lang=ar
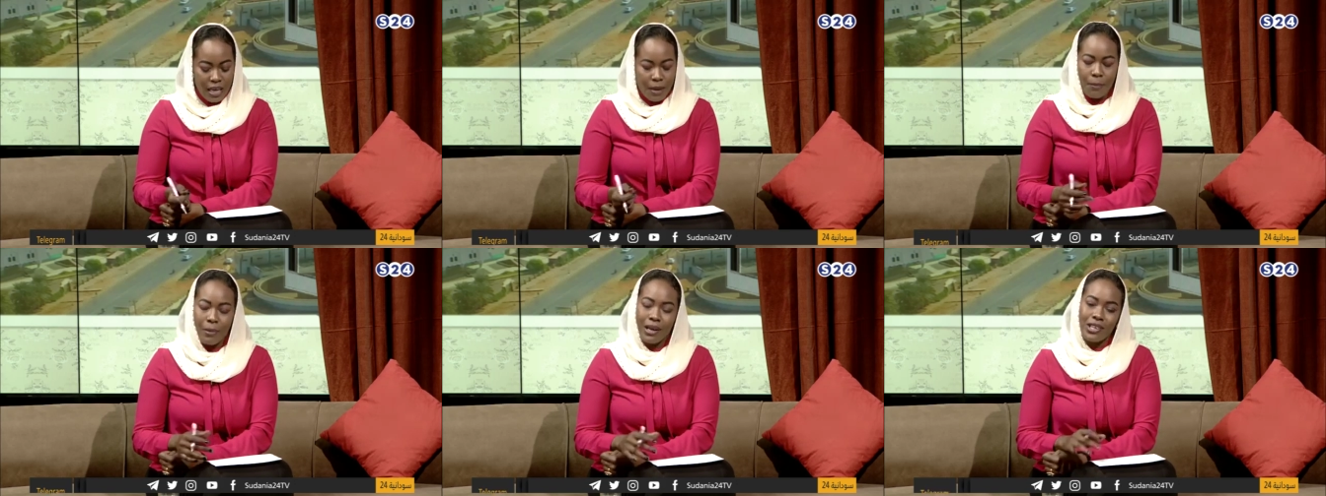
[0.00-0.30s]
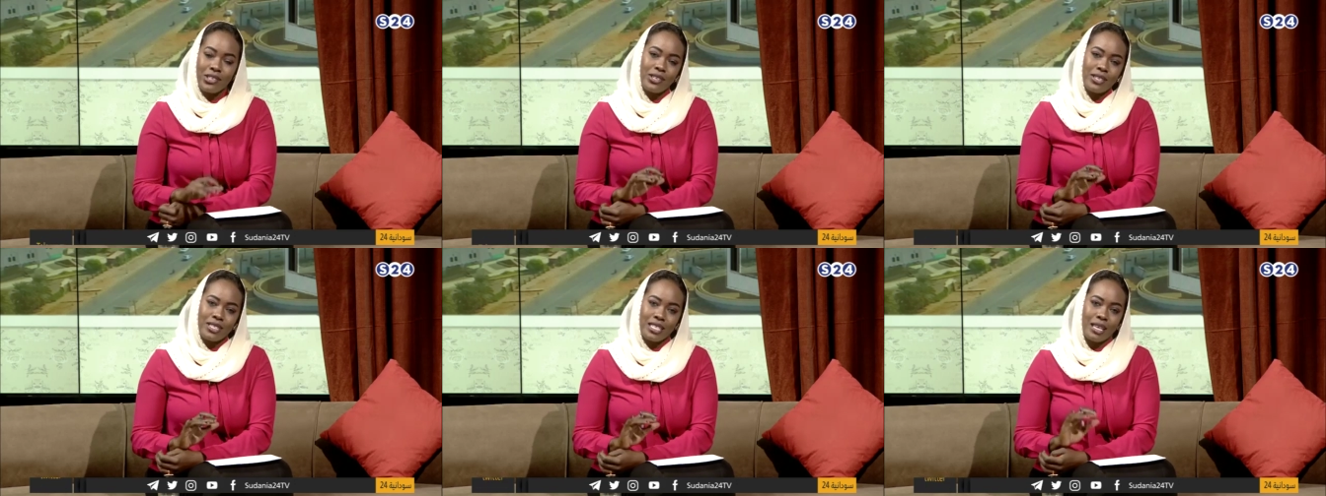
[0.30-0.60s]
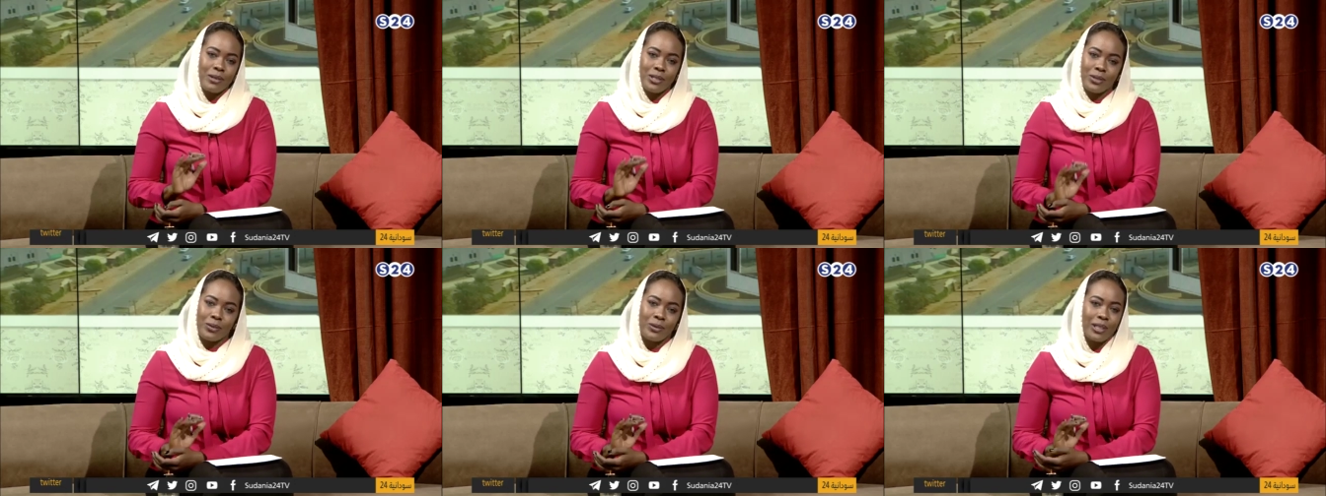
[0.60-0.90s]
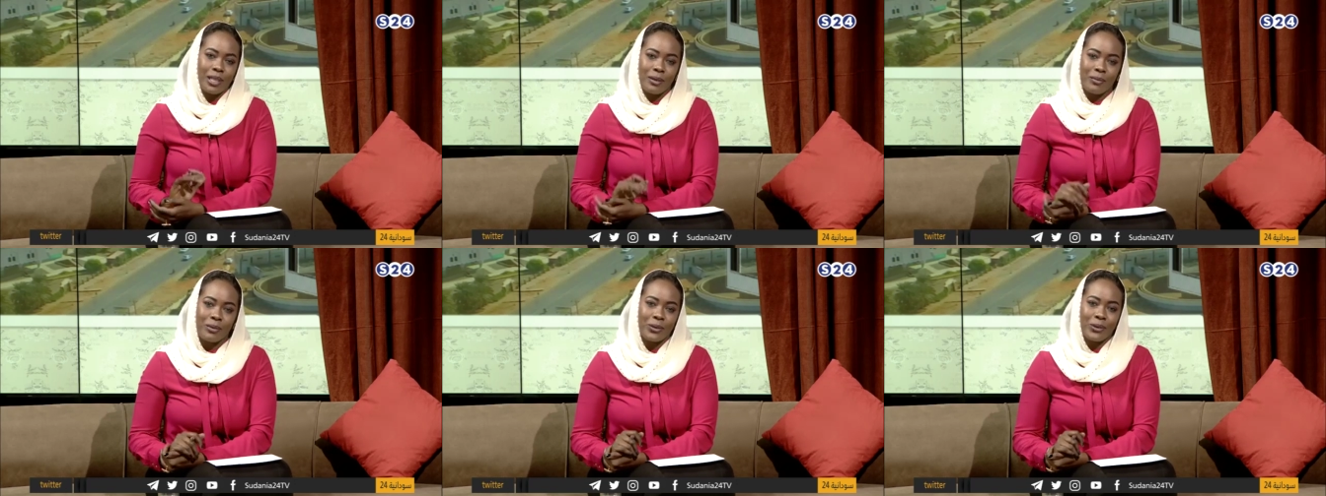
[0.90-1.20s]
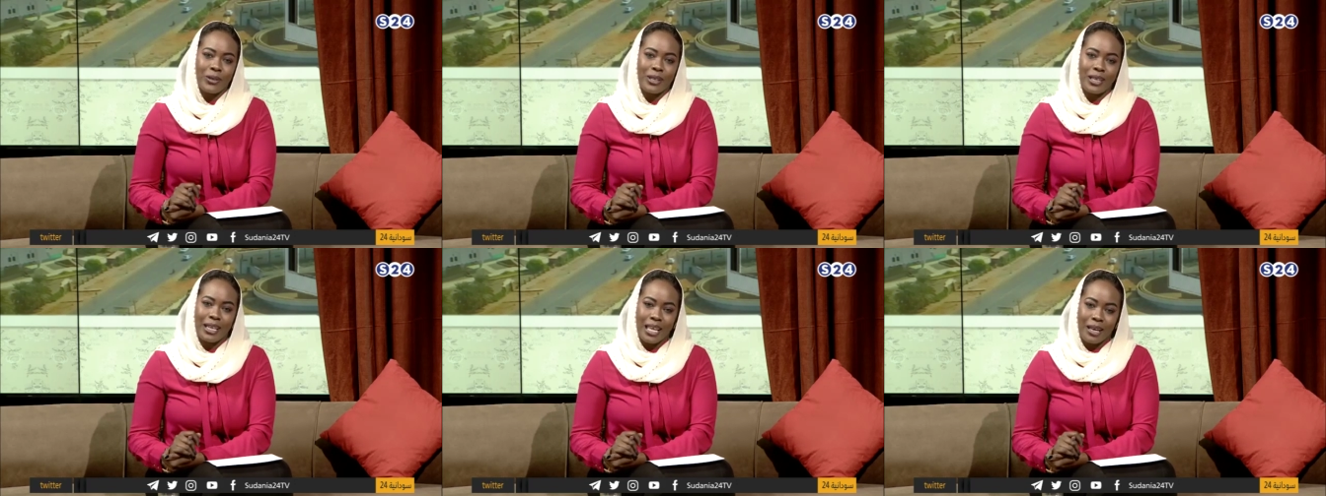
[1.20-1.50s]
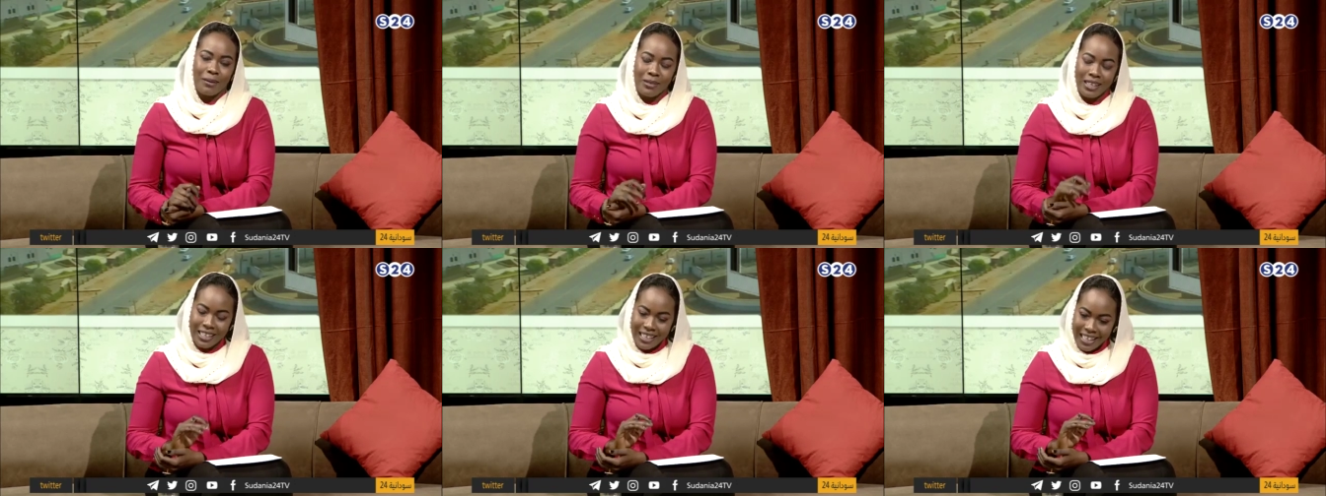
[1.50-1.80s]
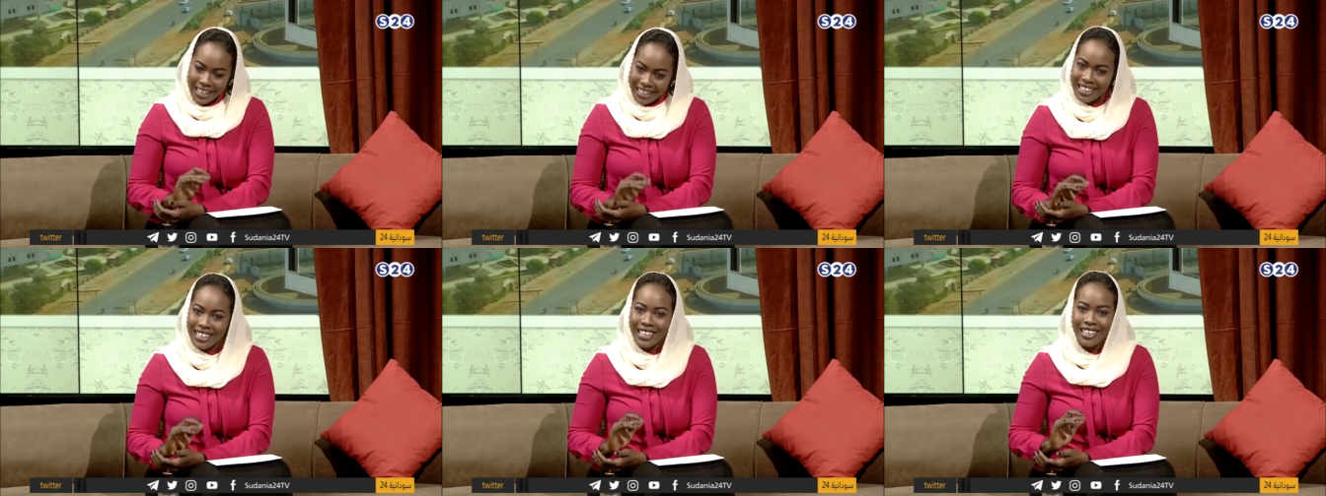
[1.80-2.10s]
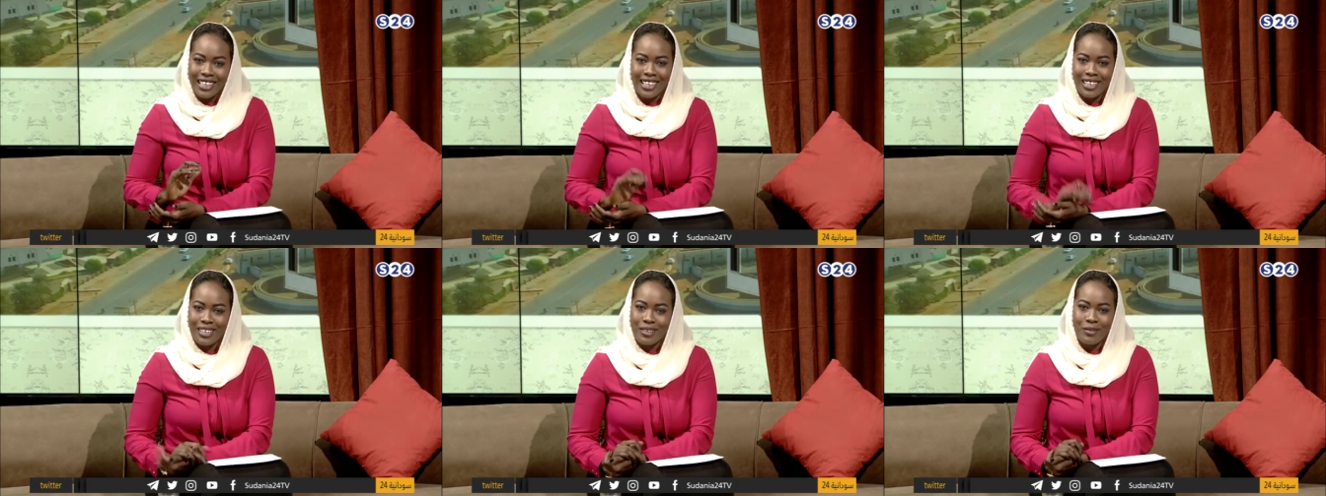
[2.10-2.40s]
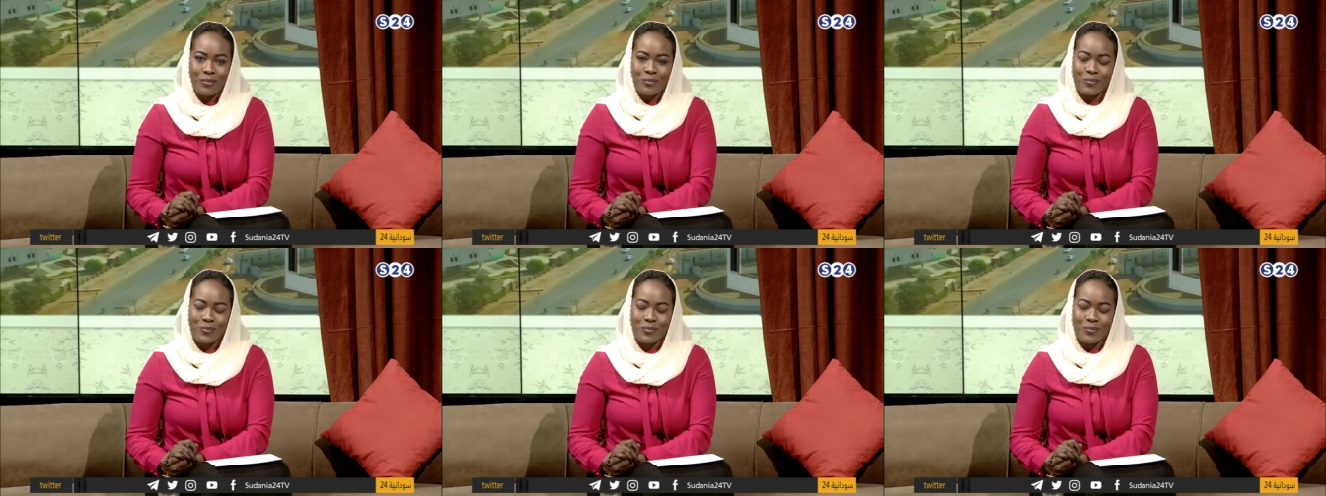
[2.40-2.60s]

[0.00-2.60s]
ما عشان صاحبتي والله بقول الكلام لكن حقيقه هي